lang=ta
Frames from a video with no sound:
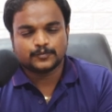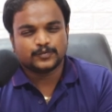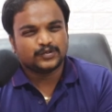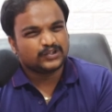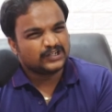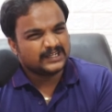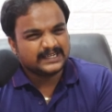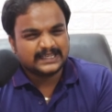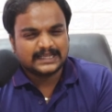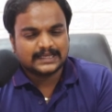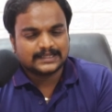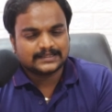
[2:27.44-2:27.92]

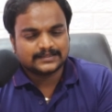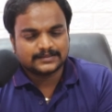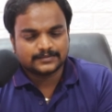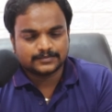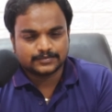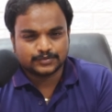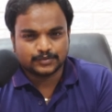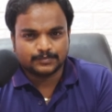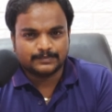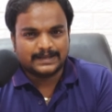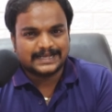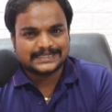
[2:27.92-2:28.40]
போர் அடிக்காது
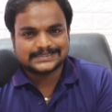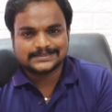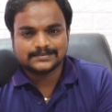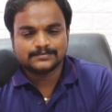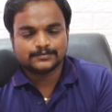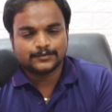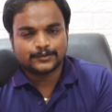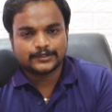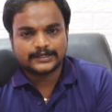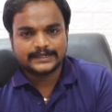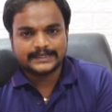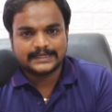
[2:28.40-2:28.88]
ஸோ
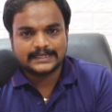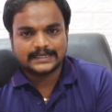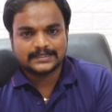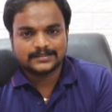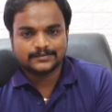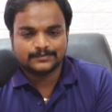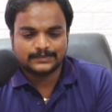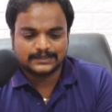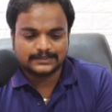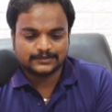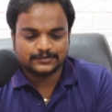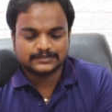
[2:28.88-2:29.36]
மேக்ஸிமம் போர்
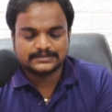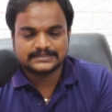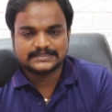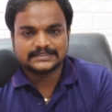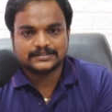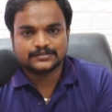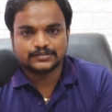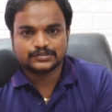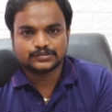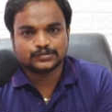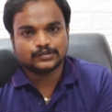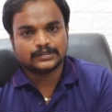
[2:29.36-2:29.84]
அடிக்காது பட் ஒரு
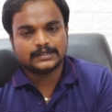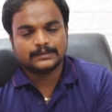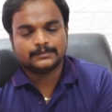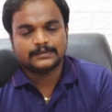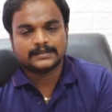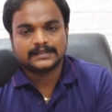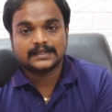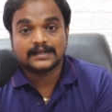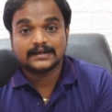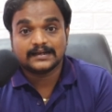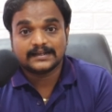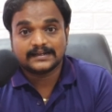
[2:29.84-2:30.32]
சின்ன ஒரு ஸ்டோரி
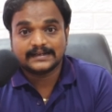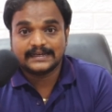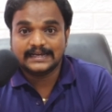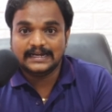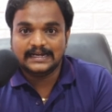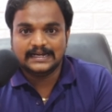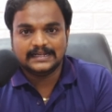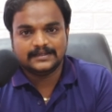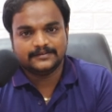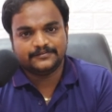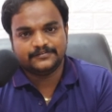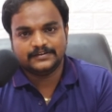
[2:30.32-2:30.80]
மாதிரி தான் நான்
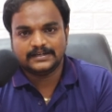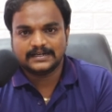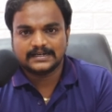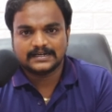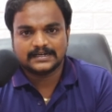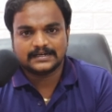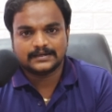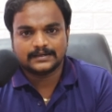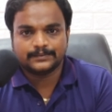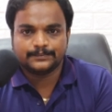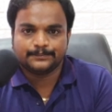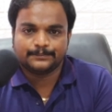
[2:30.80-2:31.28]
ரியல் லைஃப்பில்
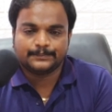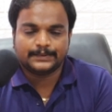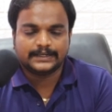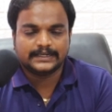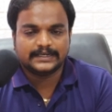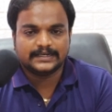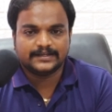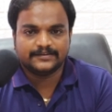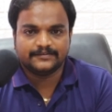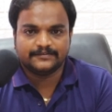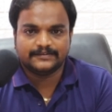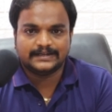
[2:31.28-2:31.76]
நான்
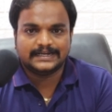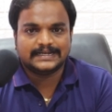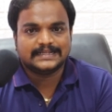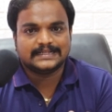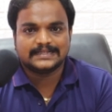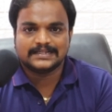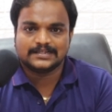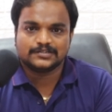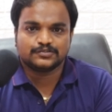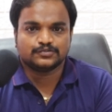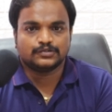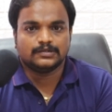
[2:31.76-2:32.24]
பண்ண
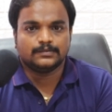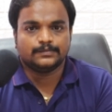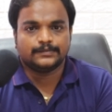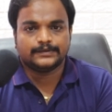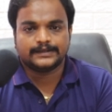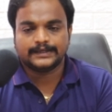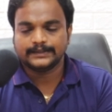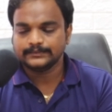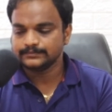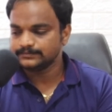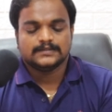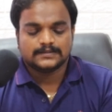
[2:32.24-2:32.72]
வேலையை தான் சொல்ல
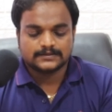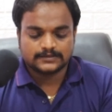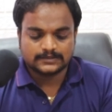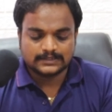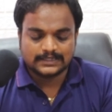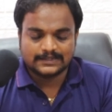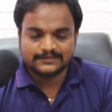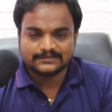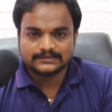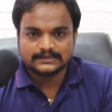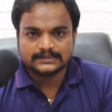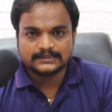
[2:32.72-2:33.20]
போகிறேன் ஸோ
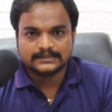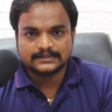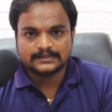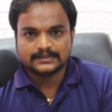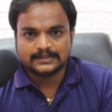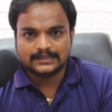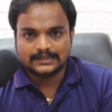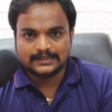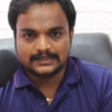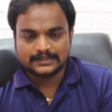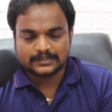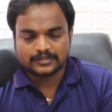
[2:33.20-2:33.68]
நான் வந்து
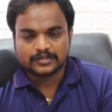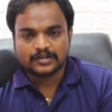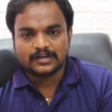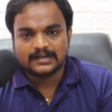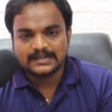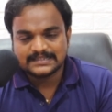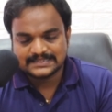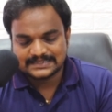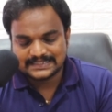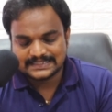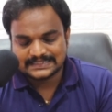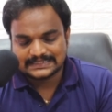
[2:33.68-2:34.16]

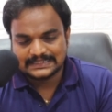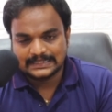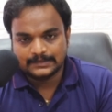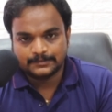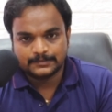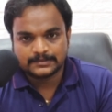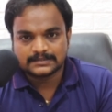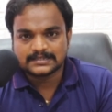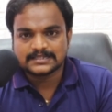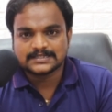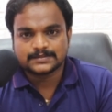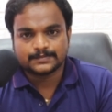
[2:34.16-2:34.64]
காலேஜ்
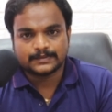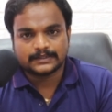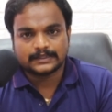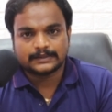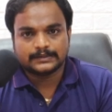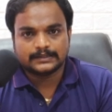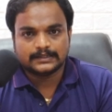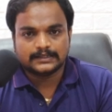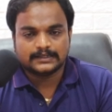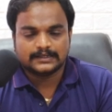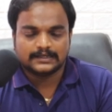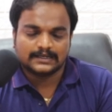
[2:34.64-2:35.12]
டேஸ்லேயே பிஸ்னஸ்
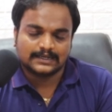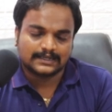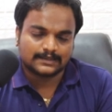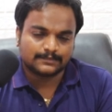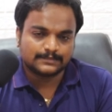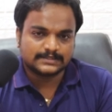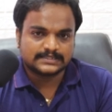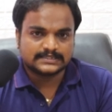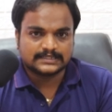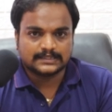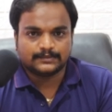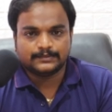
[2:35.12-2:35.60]
பண்ண
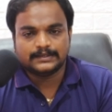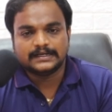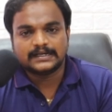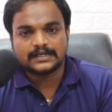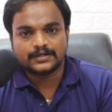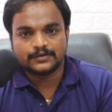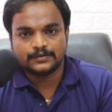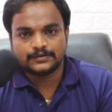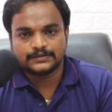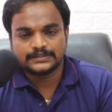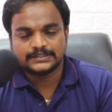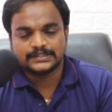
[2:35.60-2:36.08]
ஆரம்பிச்சிட்டேன்
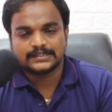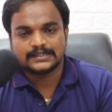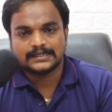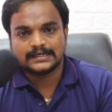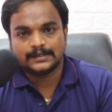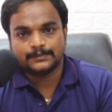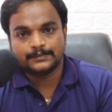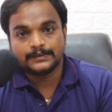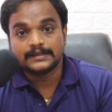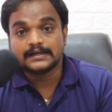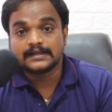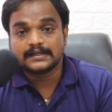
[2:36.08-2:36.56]
அப்படின்ற ஒரு விஷயம்
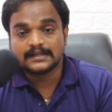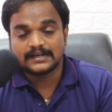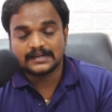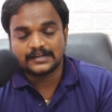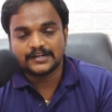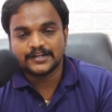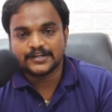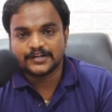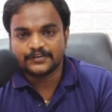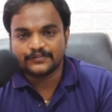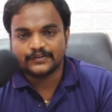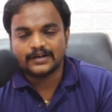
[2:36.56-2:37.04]
நிறைய பேருக்கு
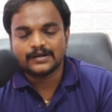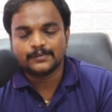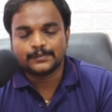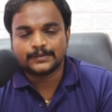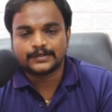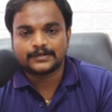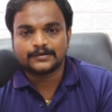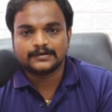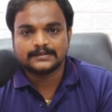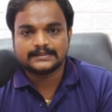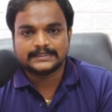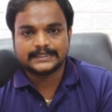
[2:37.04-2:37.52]
ரெகுலராக ஃபாலோ
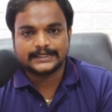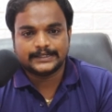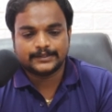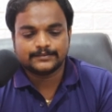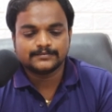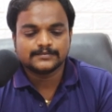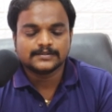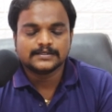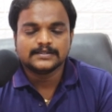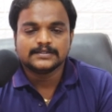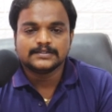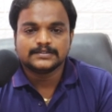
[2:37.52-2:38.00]
பண்ணுறதுக்கு
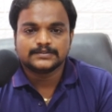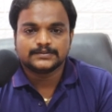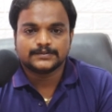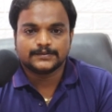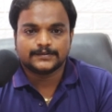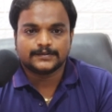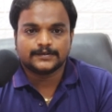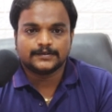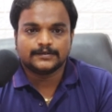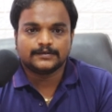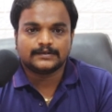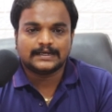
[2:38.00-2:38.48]
தெரியும்
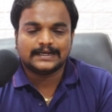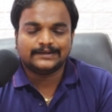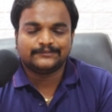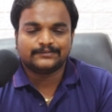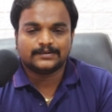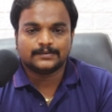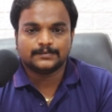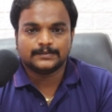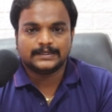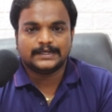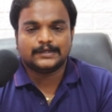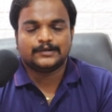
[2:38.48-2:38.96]
ஸோ ரைட்
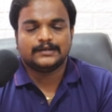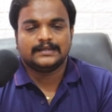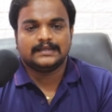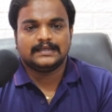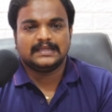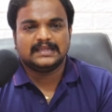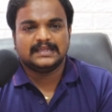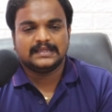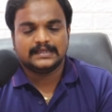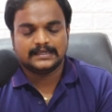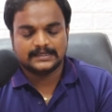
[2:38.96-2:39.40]
ஃப்ரம் என்னோட